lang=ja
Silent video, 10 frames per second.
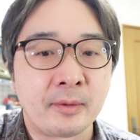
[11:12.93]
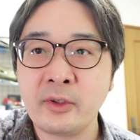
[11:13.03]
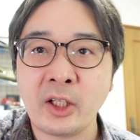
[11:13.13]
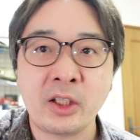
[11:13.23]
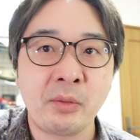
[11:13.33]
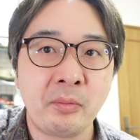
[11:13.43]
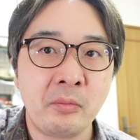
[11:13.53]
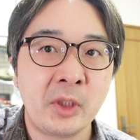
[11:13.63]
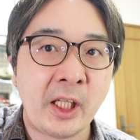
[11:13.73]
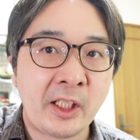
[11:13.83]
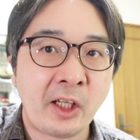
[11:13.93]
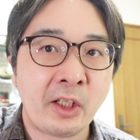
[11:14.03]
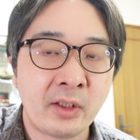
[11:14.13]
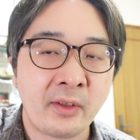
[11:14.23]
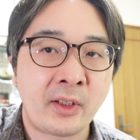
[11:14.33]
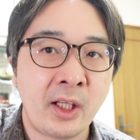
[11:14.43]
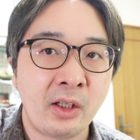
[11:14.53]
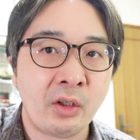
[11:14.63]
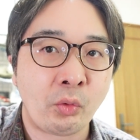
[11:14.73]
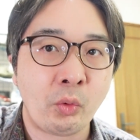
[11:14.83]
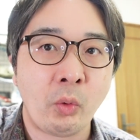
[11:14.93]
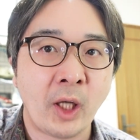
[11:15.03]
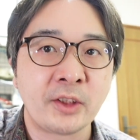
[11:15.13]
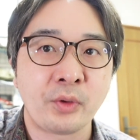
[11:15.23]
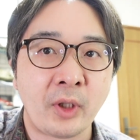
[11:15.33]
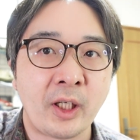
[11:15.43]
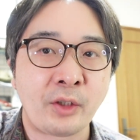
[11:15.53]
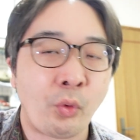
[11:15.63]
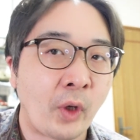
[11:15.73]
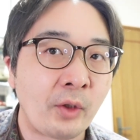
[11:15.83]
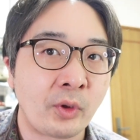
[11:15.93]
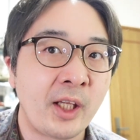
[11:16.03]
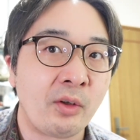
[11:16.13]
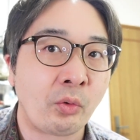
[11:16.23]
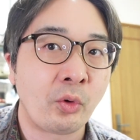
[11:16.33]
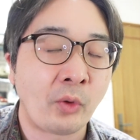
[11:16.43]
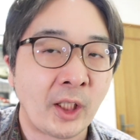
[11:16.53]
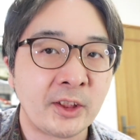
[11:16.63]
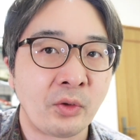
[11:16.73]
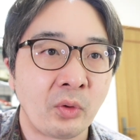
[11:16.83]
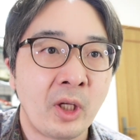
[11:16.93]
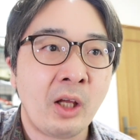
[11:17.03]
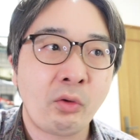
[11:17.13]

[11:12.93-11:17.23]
さっき見ていただいた K658 とか、あと他の K668 だと、